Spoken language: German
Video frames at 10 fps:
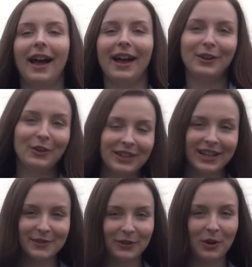Hallo und
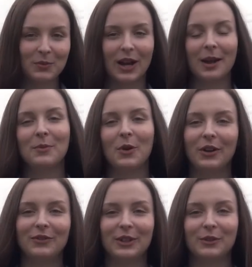herzlich willkommen zu einem
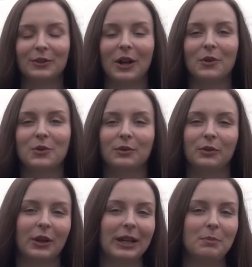neuen Video von
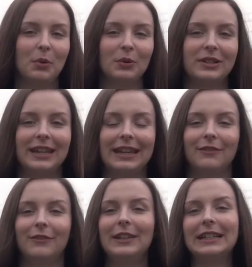
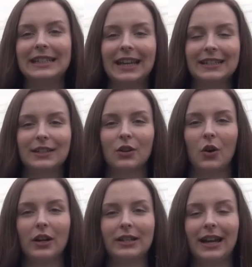autophorie.de. Wir testen
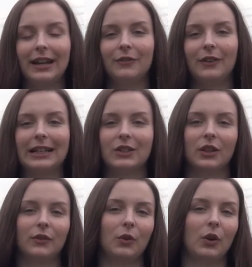heute ein
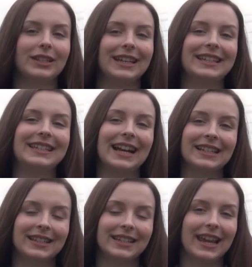Fahrzeug für euch, das
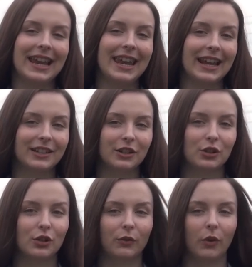sich
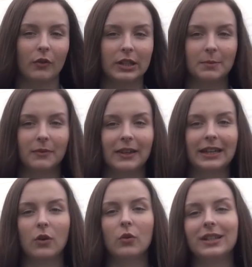elektrisch vorwärts
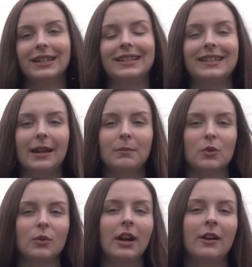bewegt. Und in dem
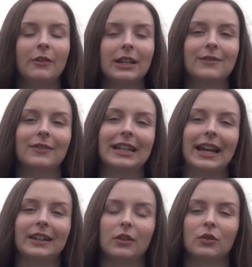Zug fassen wir
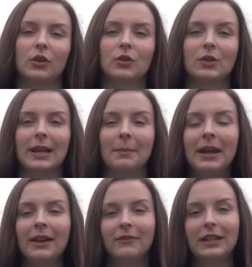gleich auch noch zusammen,
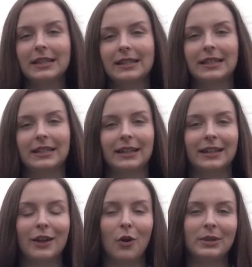wie es sich denn
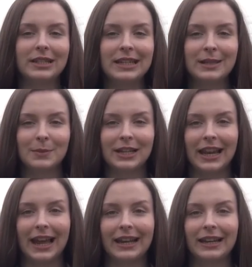genau mit diesem
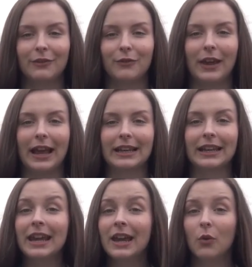kleinen Gefährten
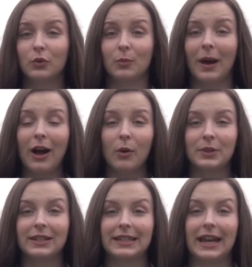und
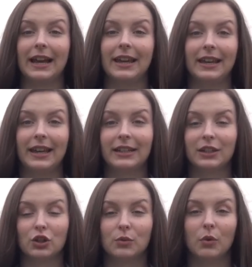überhaupt der
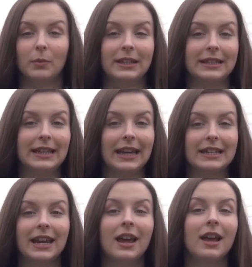elektrischen Mobilität
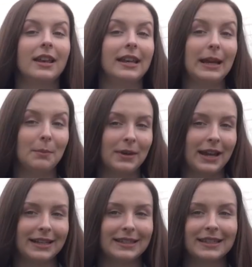leben
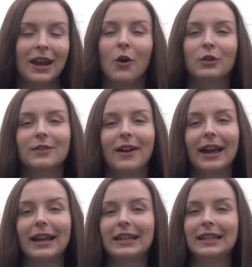lässt. Und zwar
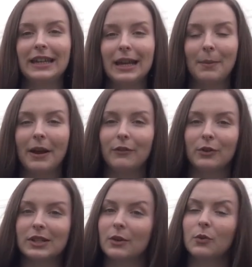rede ich hierbei von
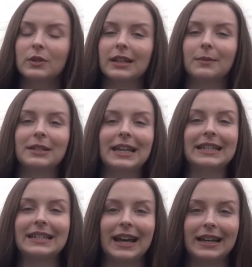unserem
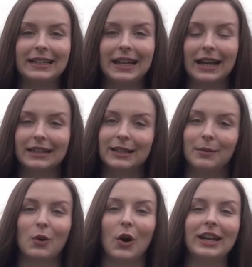Testkandidaten,
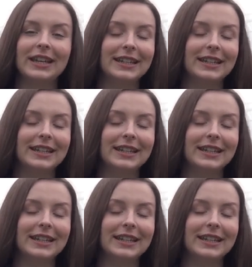dem neuen